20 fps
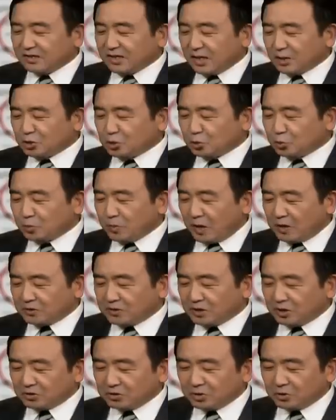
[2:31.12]
那珠宝
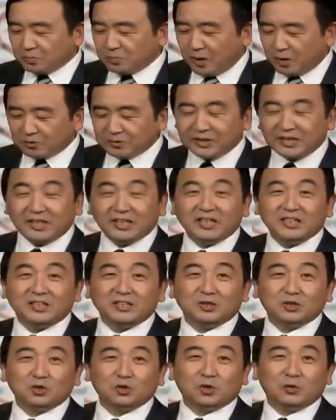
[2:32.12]
销售暴跌，
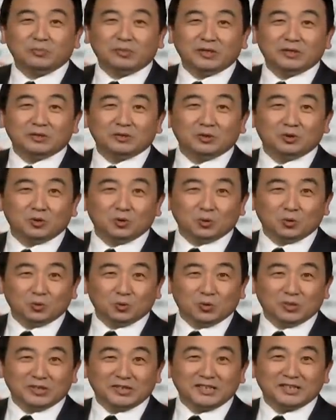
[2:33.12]
说明
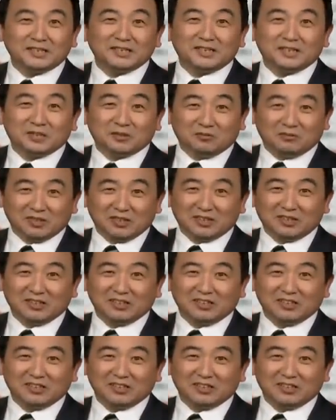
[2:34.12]
中国经济有问